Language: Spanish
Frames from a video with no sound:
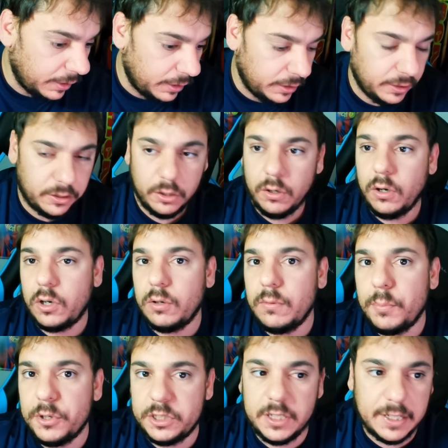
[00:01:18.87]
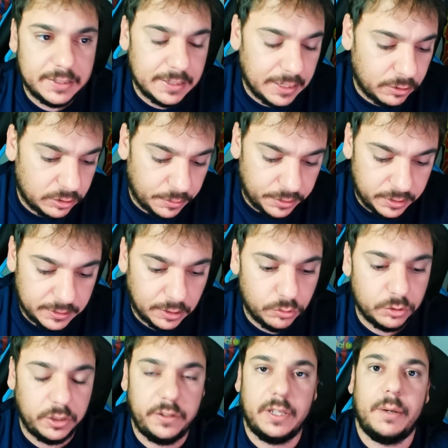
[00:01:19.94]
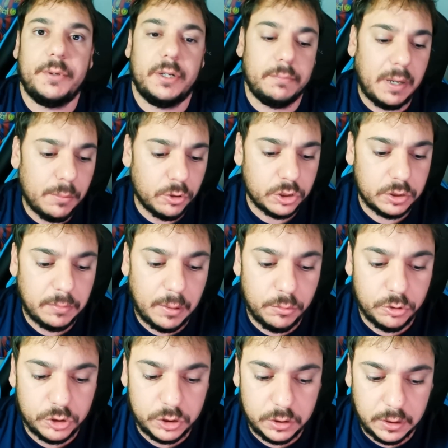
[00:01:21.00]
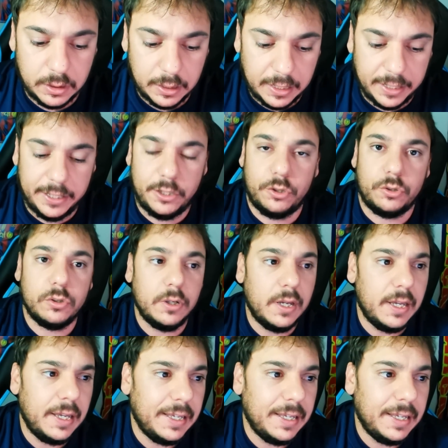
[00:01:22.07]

Y dice, ah, ¿cómo puede ser que salga otra vez esta noticia? Bien, vamos, vamos a ello, ¿no?